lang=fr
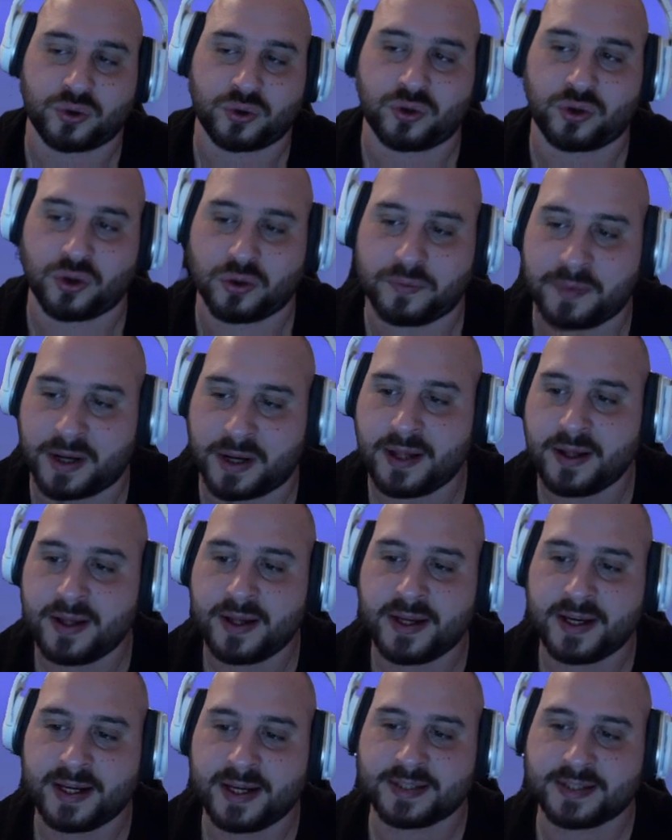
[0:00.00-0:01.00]
demain
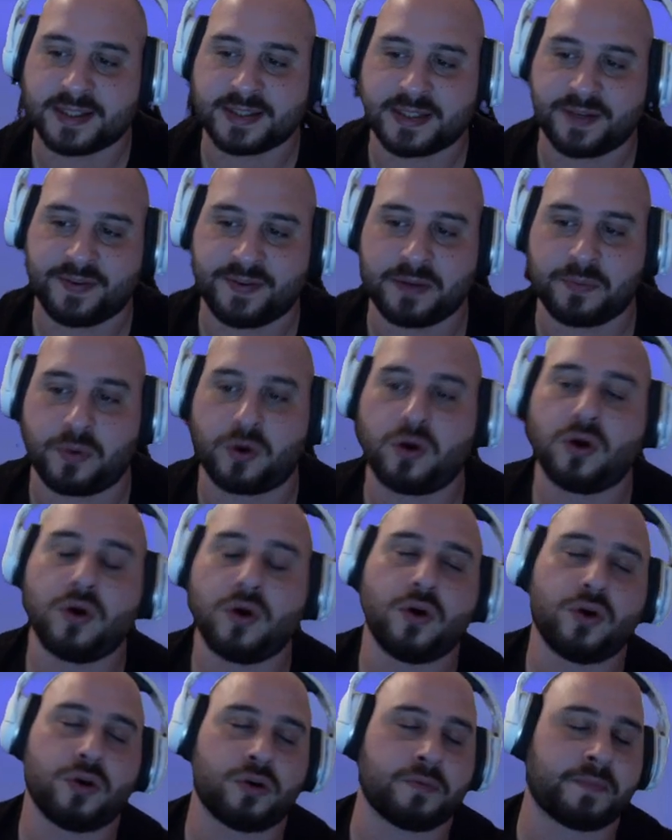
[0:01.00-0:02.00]
et ses événements,
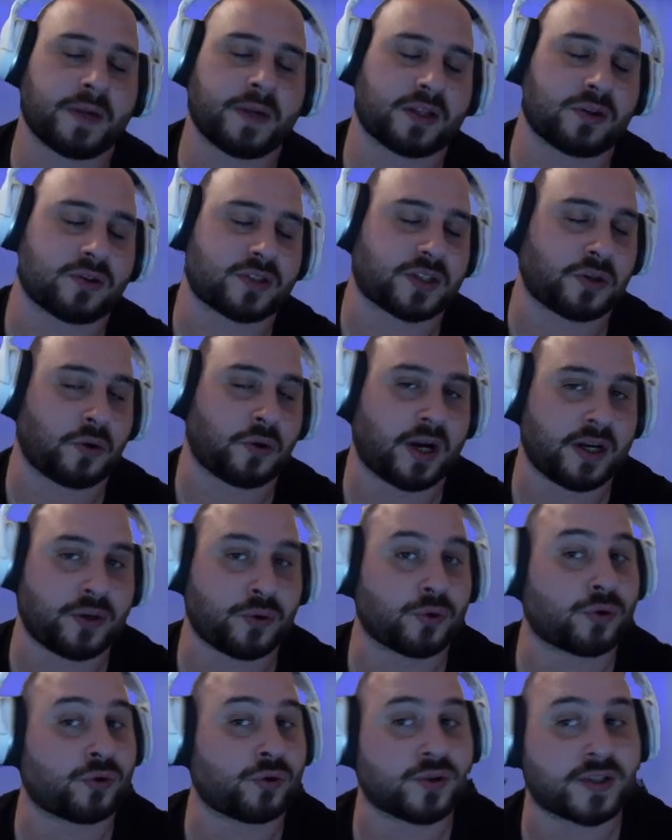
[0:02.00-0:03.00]
une maintenance qui aura
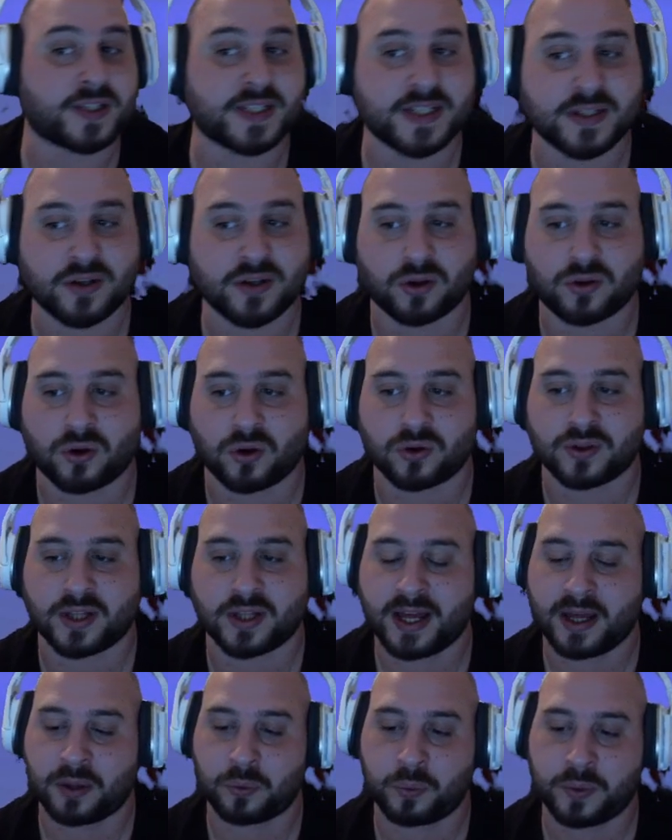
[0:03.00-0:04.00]
lieu de 6h30
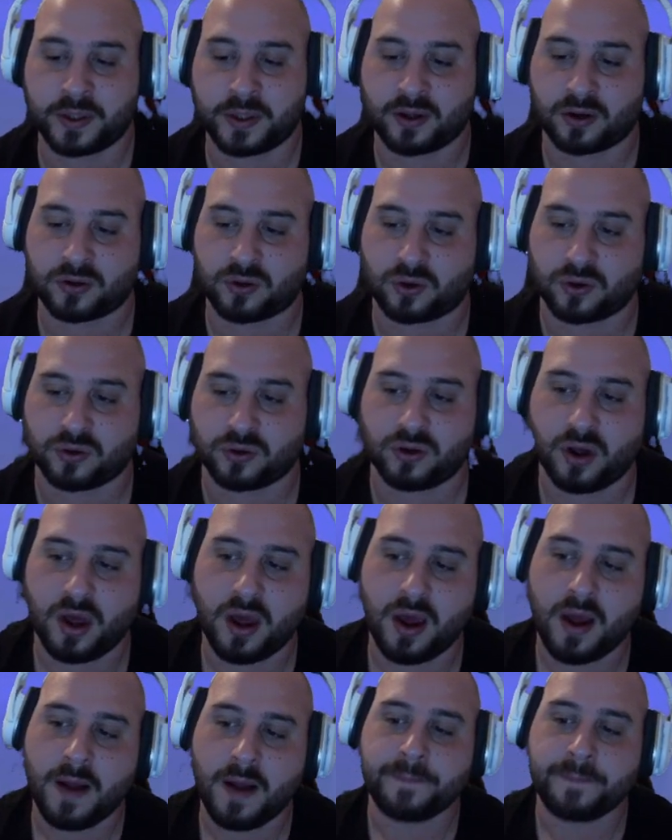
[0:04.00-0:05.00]
à 8h30,
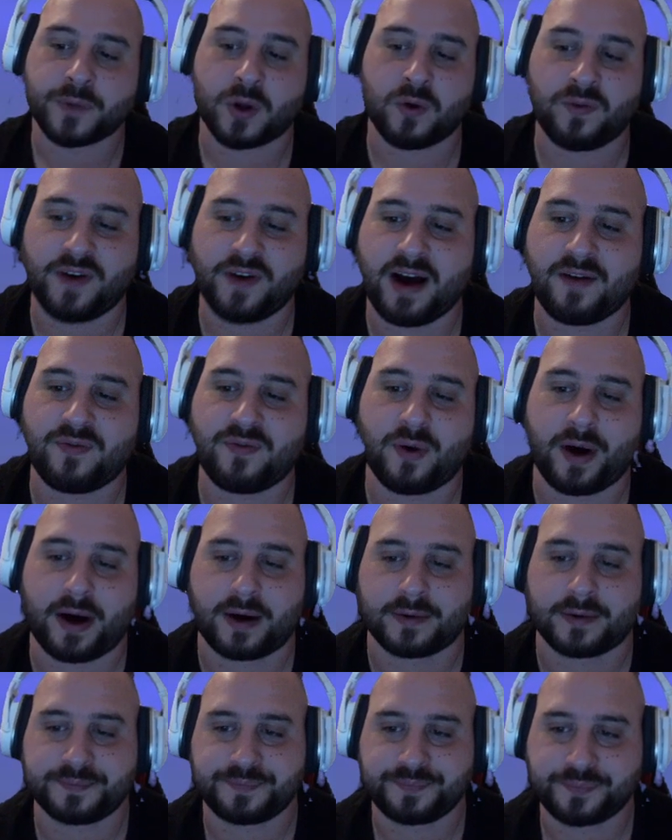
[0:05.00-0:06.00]
on va
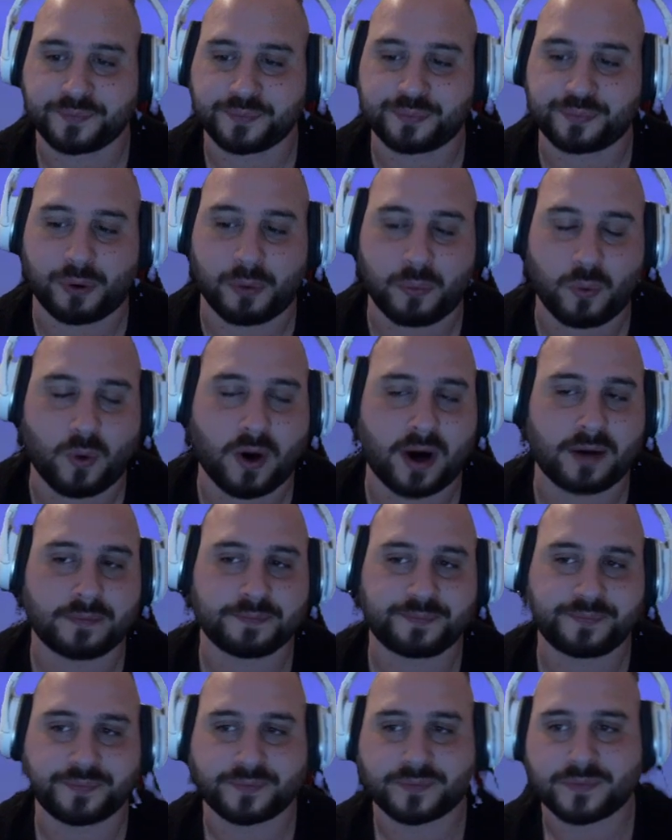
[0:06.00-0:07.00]
avoir pour moi,
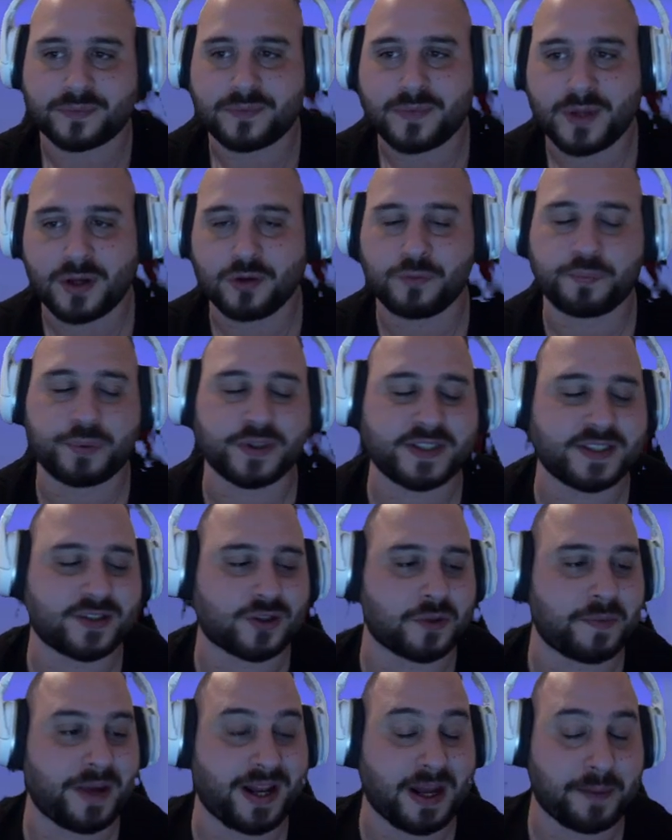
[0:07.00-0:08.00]
une petite
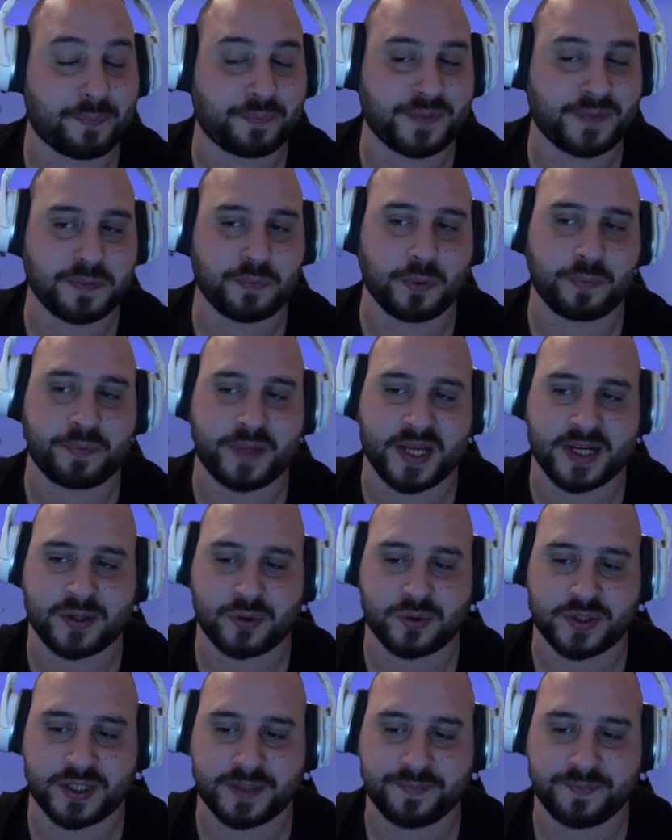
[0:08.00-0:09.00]
semaine un petit peu piège
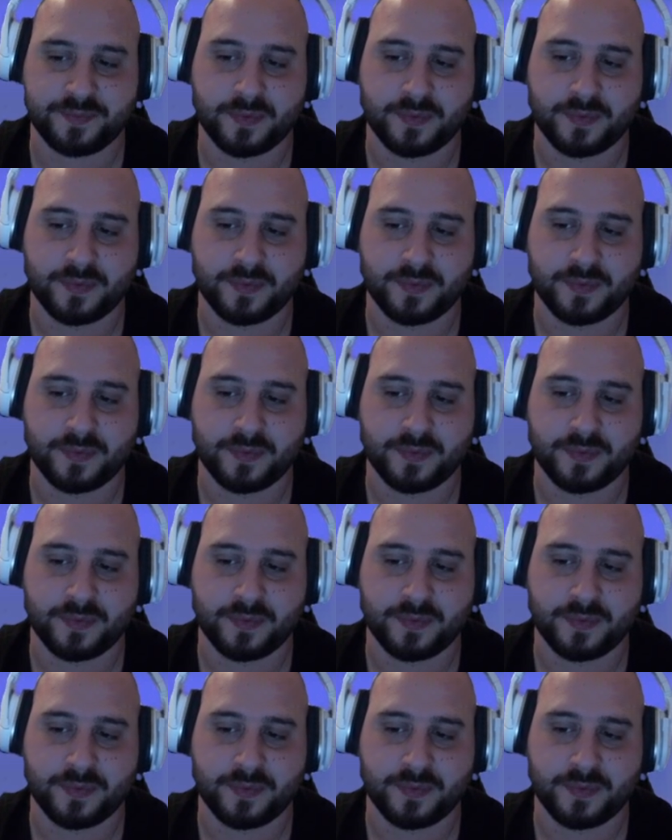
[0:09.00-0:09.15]
aussi.